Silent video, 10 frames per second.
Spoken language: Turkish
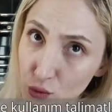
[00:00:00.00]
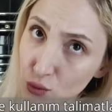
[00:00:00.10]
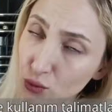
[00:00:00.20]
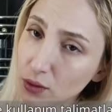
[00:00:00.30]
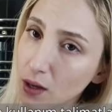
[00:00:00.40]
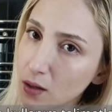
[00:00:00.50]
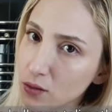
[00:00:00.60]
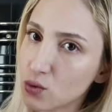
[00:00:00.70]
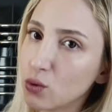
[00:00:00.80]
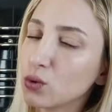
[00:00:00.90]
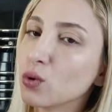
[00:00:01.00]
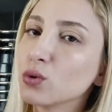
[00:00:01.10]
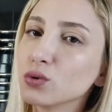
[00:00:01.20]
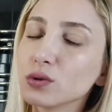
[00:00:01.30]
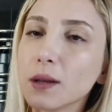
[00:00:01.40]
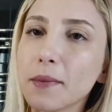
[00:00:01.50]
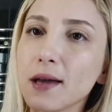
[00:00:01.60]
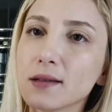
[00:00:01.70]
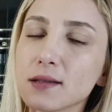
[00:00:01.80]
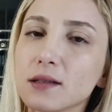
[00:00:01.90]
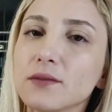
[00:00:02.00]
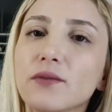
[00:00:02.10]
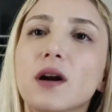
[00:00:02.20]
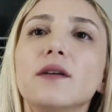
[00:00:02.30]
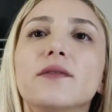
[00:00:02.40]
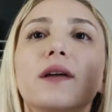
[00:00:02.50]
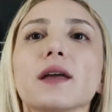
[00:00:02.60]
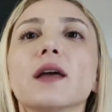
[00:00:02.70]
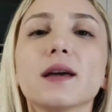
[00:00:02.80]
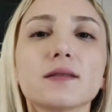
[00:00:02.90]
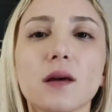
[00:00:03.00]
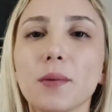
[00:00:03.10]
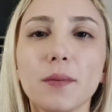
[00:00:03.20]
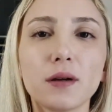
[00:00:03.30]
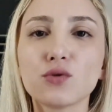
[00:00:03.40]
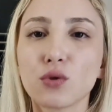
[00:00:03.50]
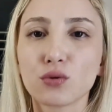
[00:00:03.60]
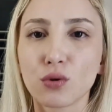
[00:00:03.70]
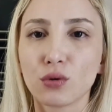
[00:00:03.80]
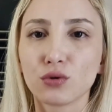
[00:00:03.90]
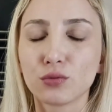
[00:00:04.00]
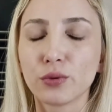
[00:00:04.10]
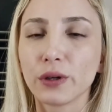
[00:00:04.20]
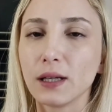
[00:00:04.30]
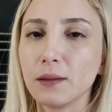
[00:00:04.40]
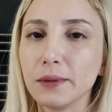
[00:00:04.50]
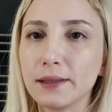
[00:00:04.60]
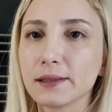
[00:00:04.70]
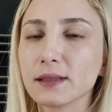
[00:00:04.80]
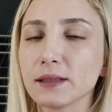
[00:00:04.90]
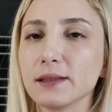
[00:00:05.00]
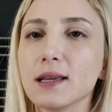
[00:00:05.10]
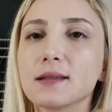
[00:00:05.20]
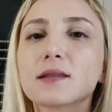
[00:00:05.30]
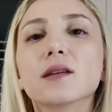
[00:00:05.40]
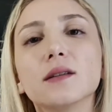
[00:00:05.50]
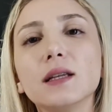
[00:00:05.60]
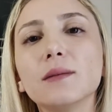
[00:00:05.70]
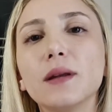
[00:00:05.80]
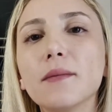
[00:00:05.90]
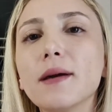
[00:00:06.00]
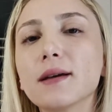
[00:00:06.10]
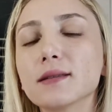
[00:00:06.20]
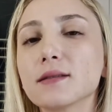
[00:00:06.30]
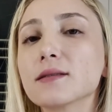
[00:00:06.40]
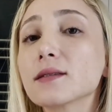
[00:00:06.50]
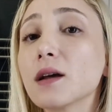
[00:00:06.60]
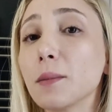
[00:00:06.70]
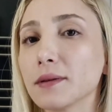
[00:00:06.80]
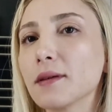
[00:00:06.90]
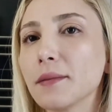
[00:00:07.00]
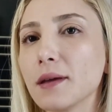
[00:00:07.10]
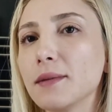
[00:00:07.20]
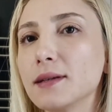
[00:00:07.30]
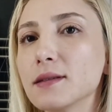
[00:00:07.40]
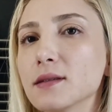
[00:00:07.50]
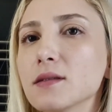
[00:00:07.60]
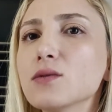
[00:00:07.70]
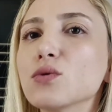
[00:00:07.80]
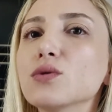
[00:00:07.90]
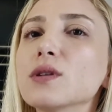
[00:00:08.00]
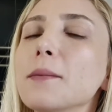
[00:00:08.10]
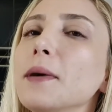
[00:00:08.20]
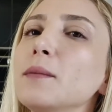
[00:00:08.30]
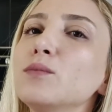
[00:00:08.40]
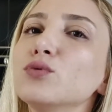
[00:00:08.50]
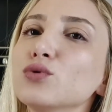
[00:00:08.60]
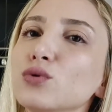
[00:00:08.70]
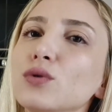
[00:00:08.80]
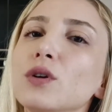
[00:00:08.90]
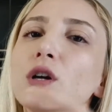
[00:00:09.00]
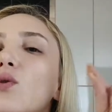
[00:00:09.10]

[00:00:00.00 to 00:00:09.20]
Şurada çok yoğunlukta beyazlarım var ve beyaz kapamak çok zordur boyayla bilirsiniz. Yani sarıyla bile beyazlarınızı kapatamayabilirsiniz. O yüzden ben bunu